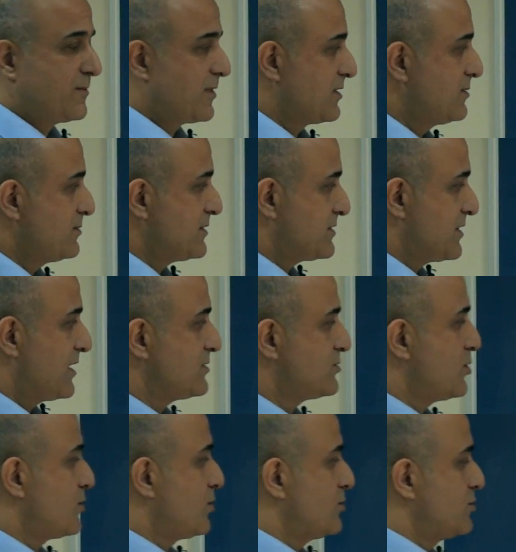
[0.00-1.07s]
e, elemanlı bir
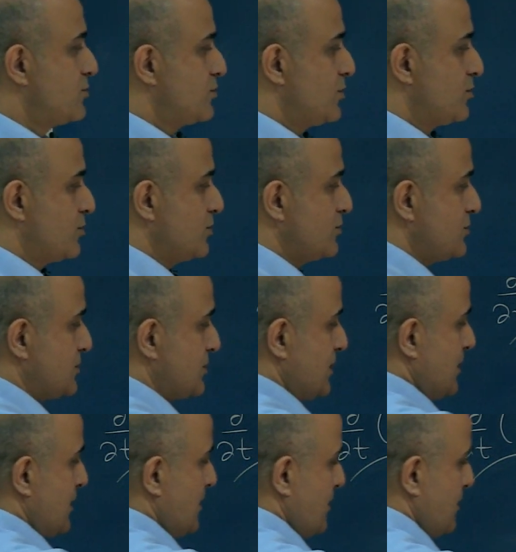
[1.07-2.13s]
tensör olduğunu görüyoruz.
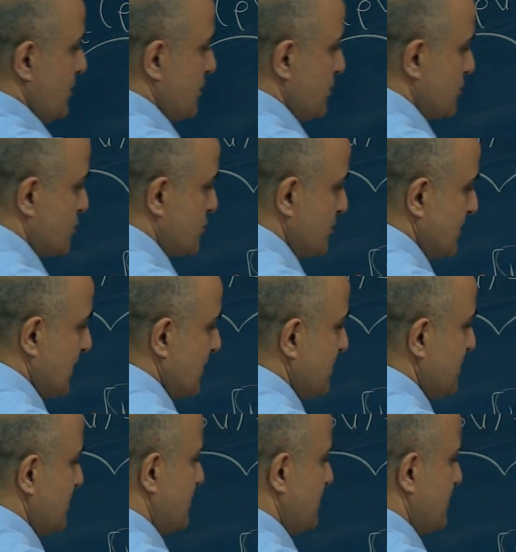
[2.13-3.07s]
Şunlar